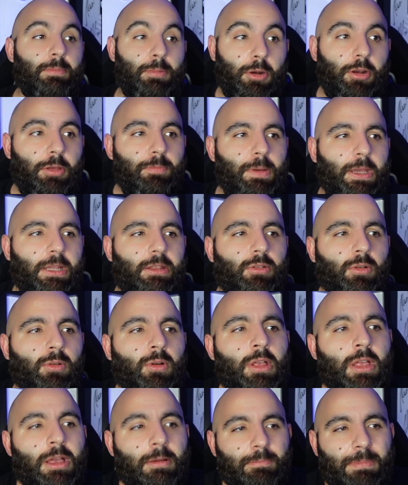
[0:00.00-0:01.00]
Però
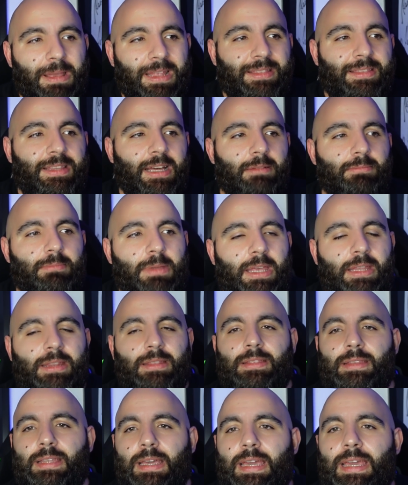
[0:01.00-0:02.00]
ripeto,
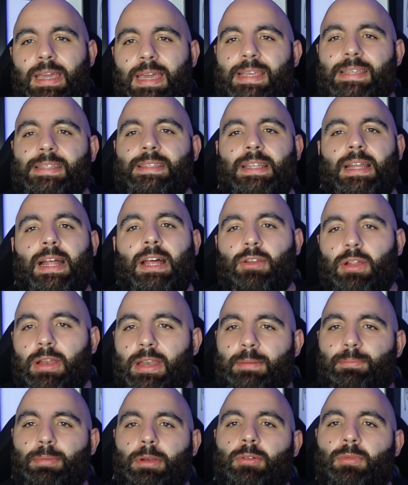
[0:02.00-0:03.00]
mentalmente è strano, il
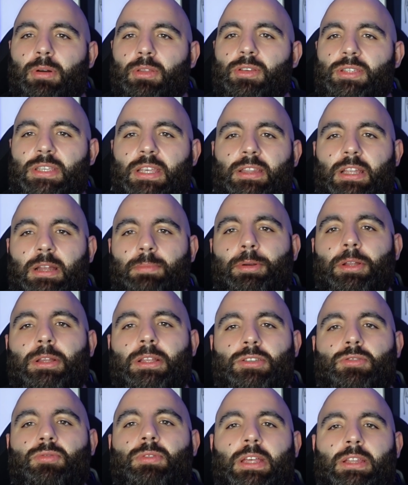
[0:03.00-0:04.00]
Napoli quando sente la
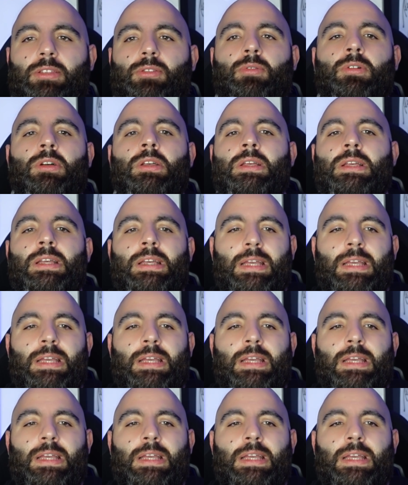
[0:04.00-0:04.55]
parola scudetto